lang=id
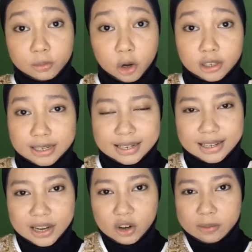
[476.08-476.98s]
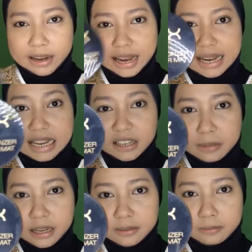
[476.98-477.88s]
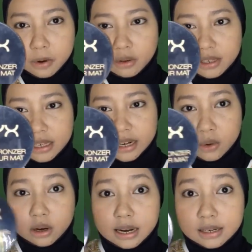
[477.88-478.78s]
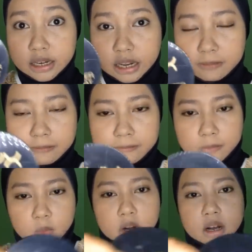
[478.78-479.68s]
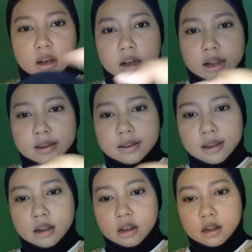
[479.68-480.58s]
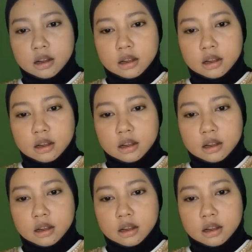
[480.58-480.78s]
bronzer di sini gue pakai NYX matte bronzer yang warna deep warnanya